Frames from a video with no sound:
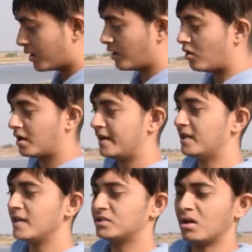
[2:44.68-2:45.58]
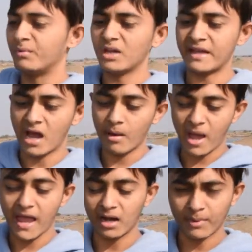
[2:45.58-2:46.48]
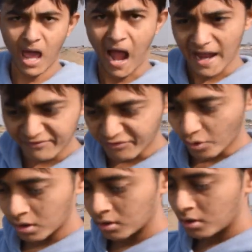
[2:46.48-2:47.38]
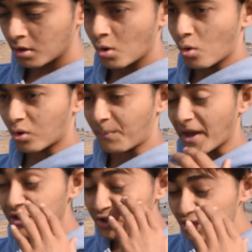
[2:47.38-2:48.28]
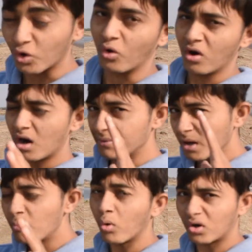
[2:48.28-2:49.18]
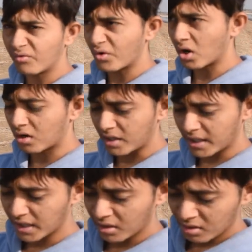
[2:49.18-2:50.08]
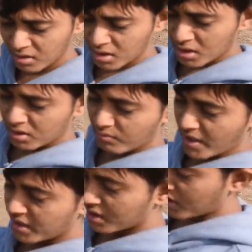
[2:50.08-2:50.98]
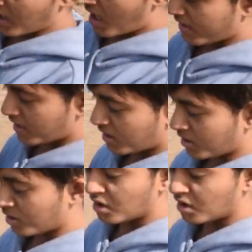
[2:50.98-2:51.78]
ओके ऑल राइट गाइस अभी यहाँ पे आएगा अपना आईफोन और भाई चलो अभी हम मोटो व्लॉग करेंगे भाई क्या ये